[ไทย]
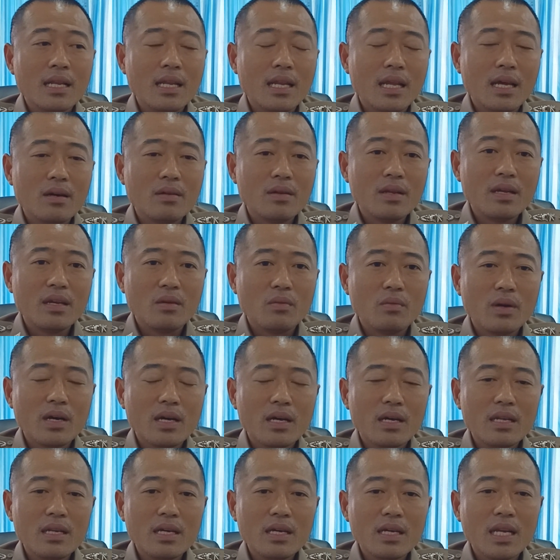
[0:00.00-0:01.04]
แล้วเนี่ยเห็น
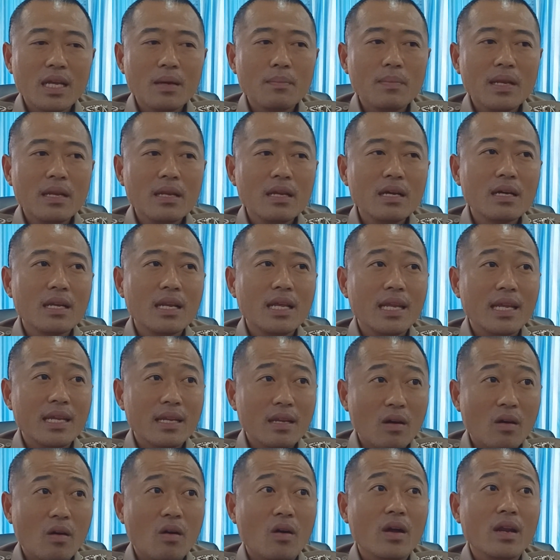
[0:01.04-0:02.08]
ว่าเรื่องนี้เป็นเรื่องละเอีย
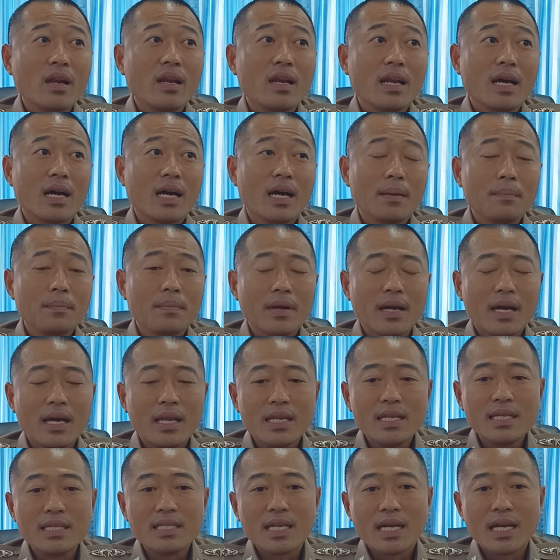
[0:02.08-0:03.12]
ดอ่อนนะครับ การ
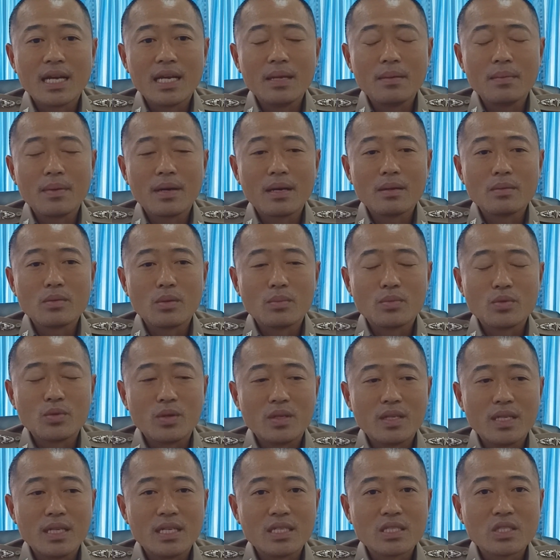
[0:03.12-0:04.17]
ที่จะให้พนักงานสอบสว
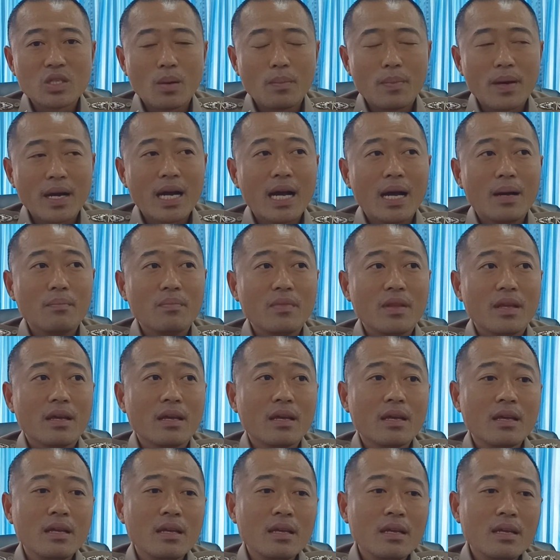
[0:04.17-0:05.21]
นหญิงสอบปากคำเนี่ย
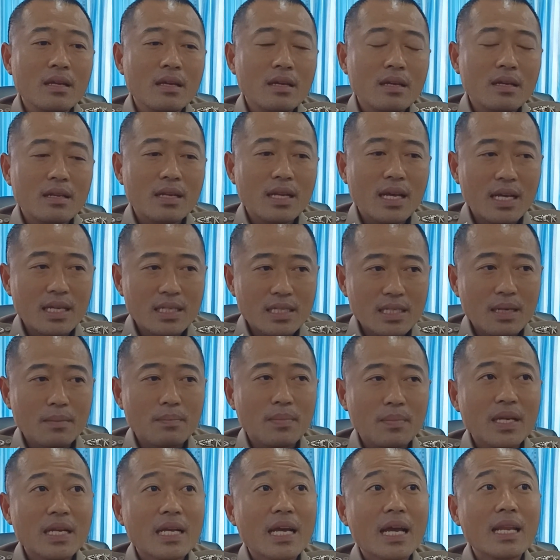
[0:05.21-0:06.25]
น่าจะ
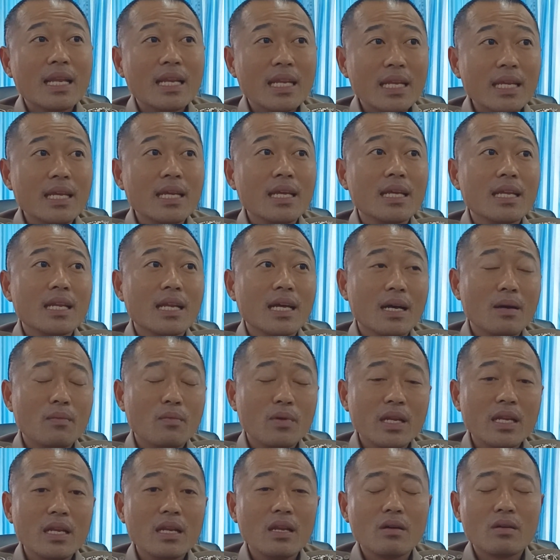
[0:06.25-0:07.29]
เป็นการดีนะครับ
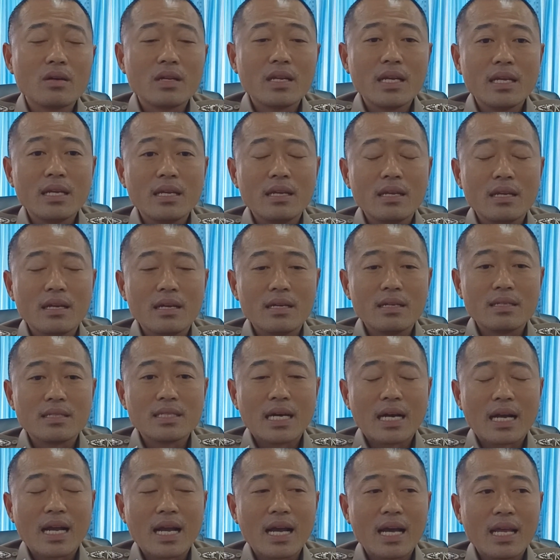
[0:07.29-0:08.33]
วันนี้เราก็ได้
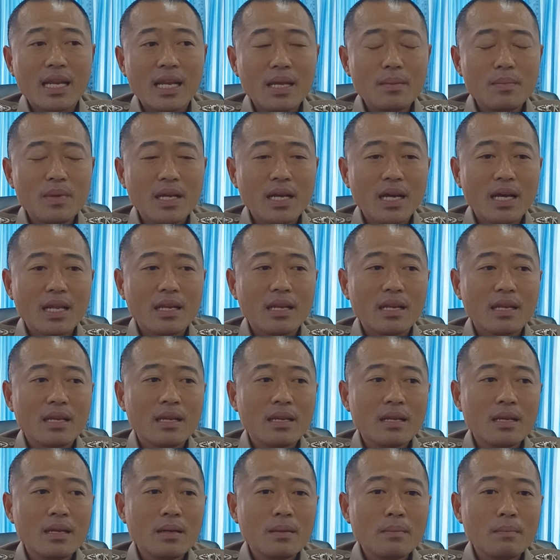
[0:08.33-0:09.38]
สั่งการให้มีการ
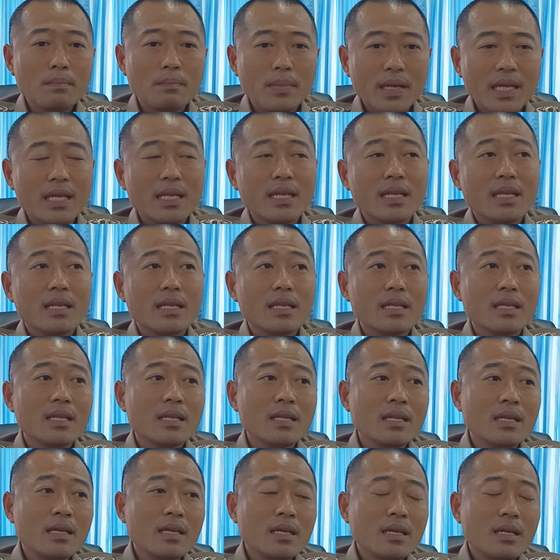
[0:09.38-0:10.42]
เปลี่ยน
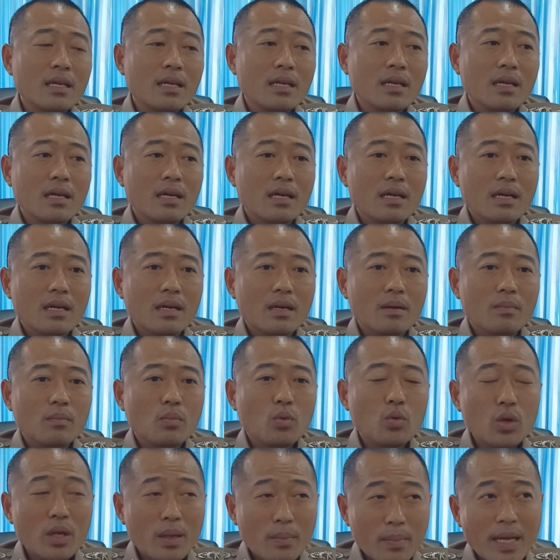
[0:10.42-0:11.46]

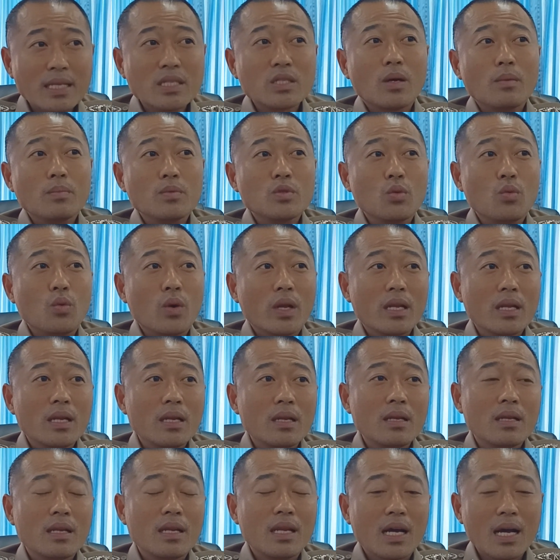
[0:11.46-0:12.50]
ผู้ทำการสอบสวน
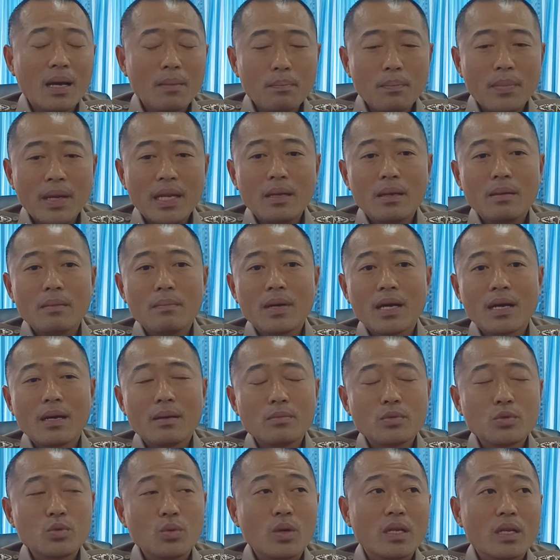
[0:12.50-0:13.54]
นะครับ เป็นพนักงาน
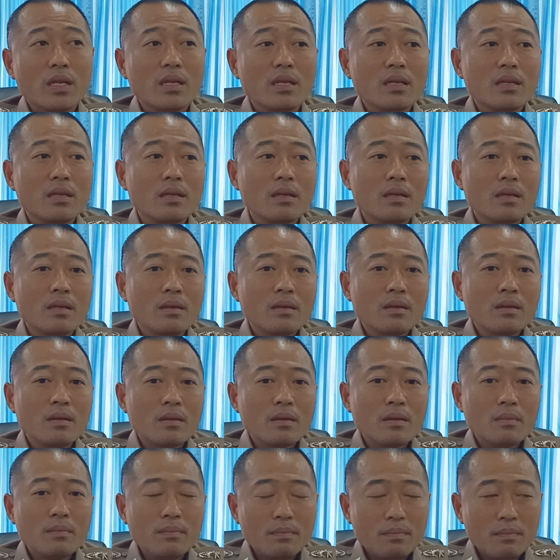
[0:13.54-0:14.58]
สอบสวน
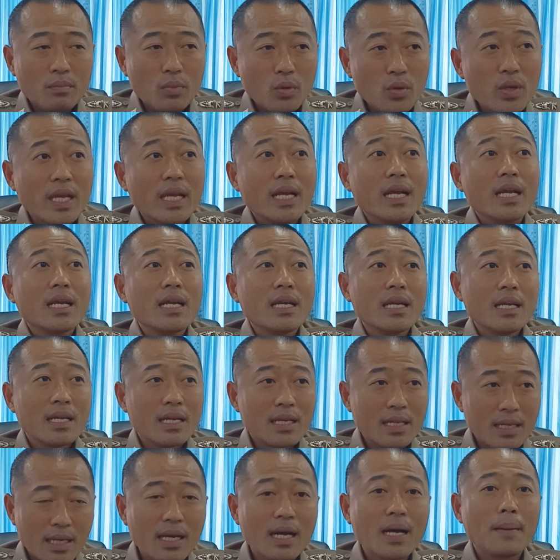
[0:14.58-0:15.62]
ผู้หญิง
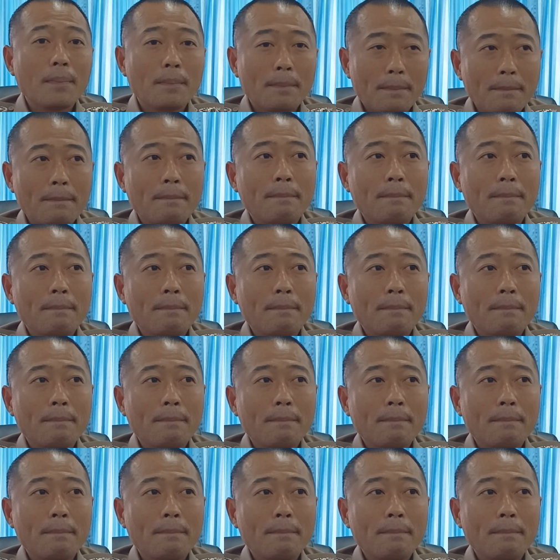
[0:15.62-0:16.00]
นะครับ